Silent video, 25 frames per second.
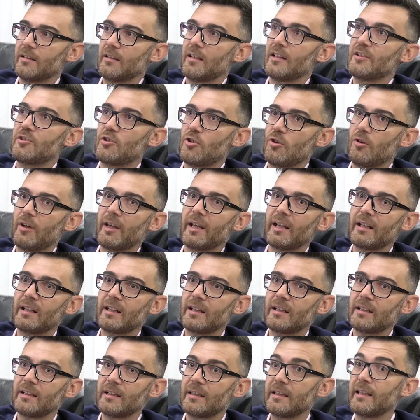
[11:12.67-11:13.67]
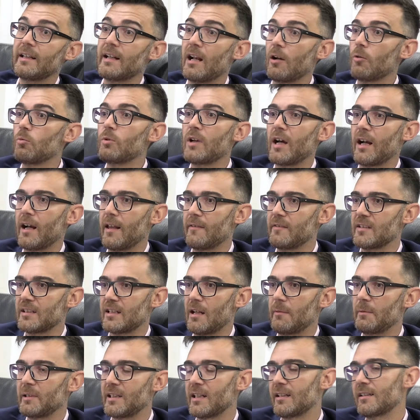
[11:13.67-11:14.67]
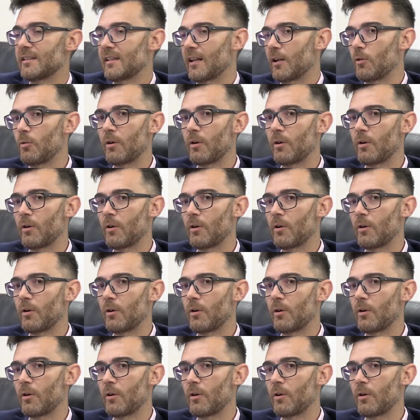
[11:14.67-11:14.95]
De hecho, y en algunas grandes capitales,